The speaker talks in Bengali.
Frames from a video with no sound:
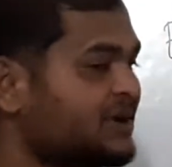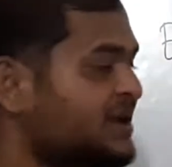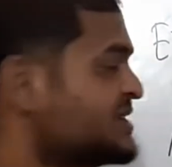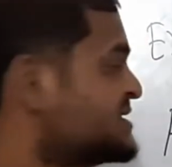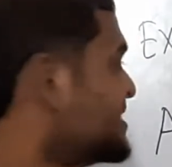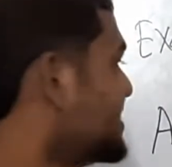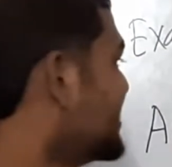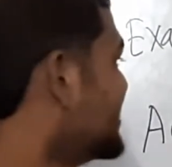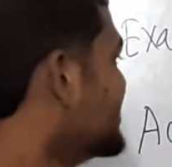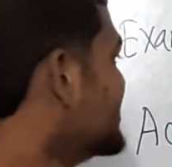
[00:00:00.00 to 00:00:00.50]

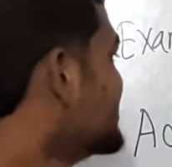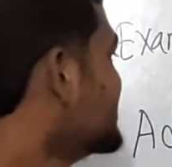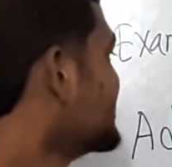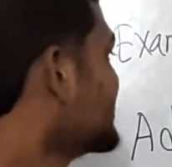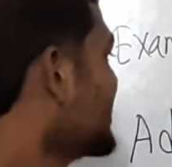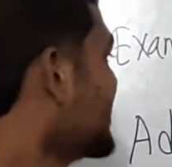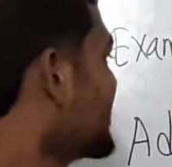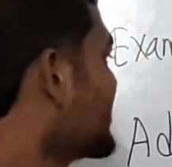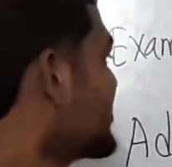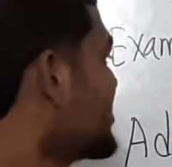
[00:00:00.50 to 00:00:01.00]
রয়েছে
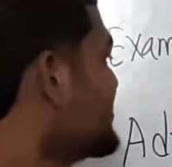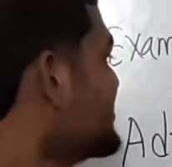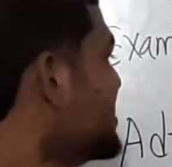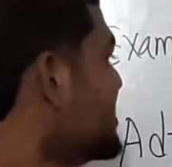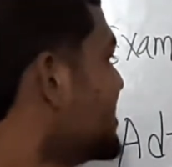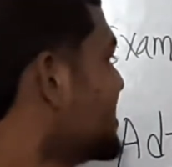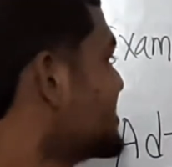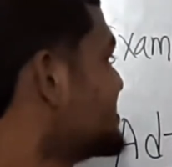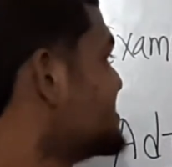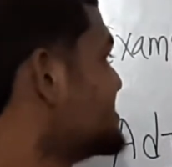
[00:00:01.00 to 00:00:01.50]
এই কারণে আমি
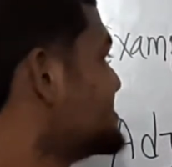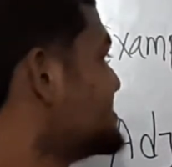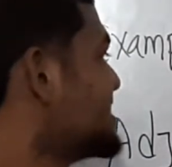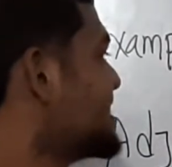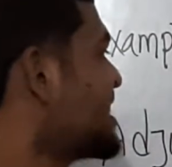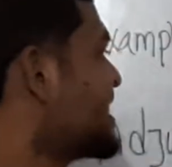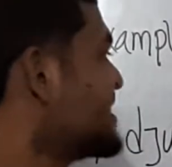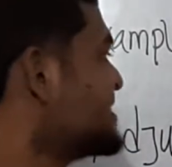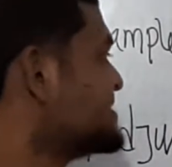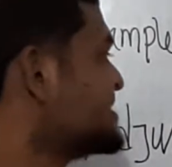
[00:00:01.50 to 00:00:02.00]
লিখেছি
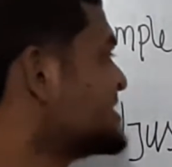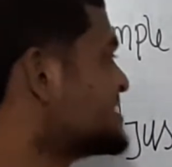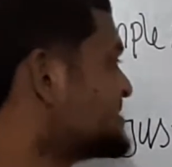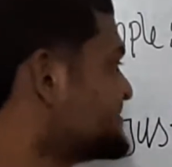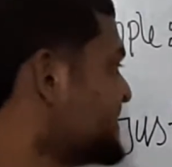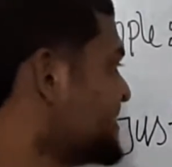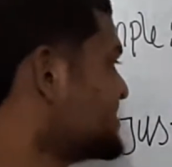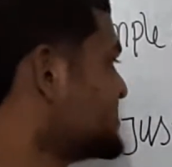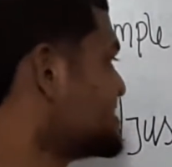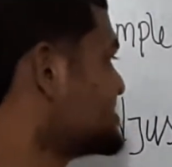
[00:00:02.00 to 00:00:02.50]
স্যালারিজ
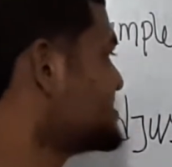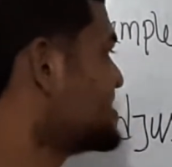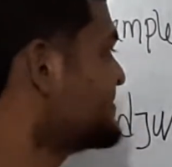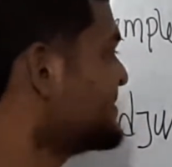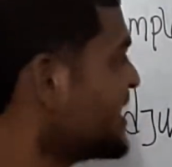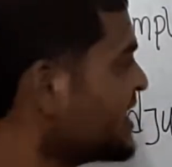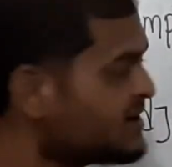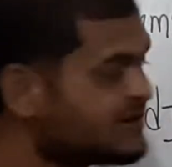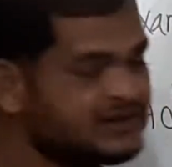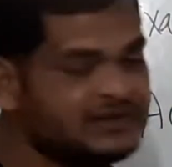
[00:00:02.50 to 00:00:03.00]
এক্সপেন্সেস
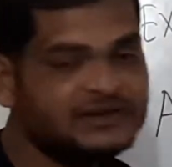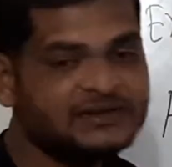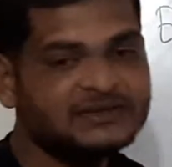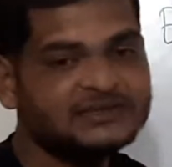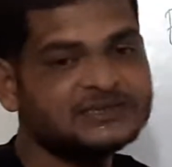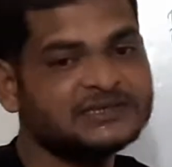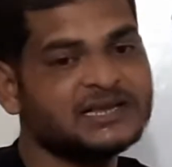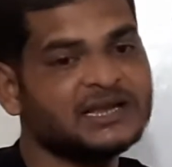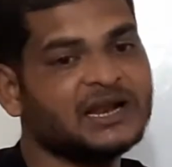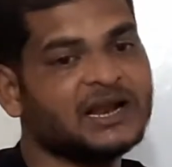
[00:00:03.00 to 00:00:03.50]
ডেবিট
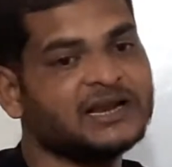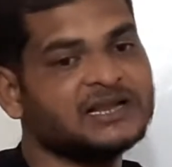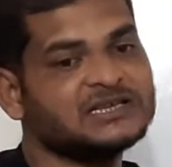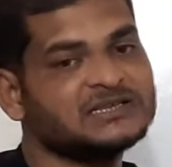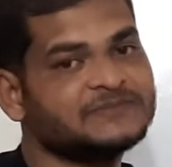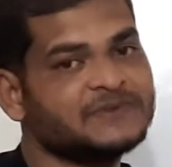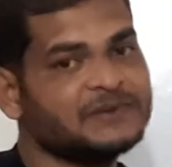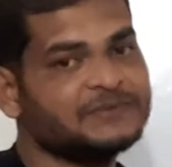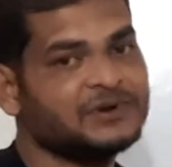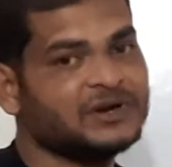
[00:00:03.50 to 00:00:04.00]
স্যালারিজ
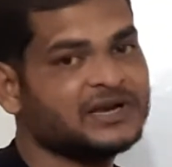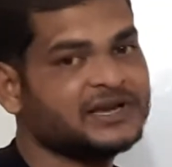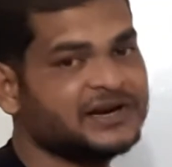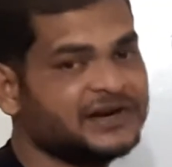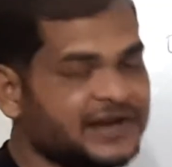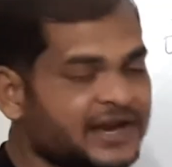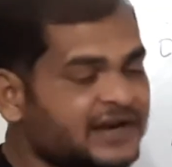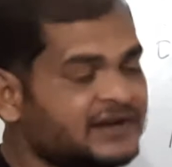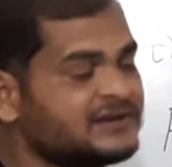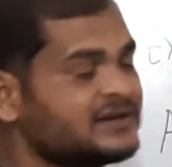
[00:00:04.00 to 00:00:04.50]
পেবল
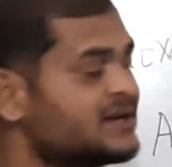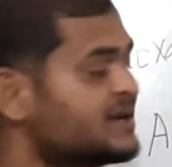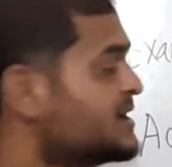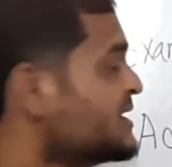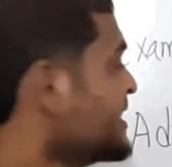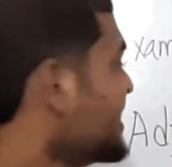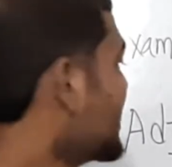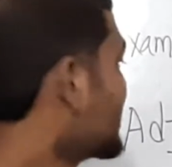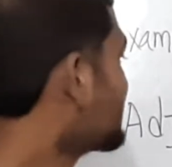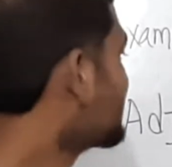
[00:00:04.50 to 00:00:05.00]
ক্রেডিট
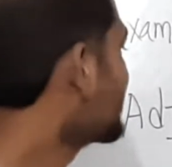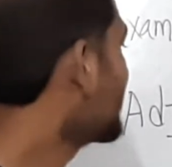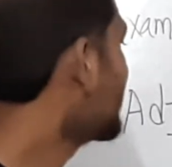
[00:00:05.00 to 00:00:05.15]
এখন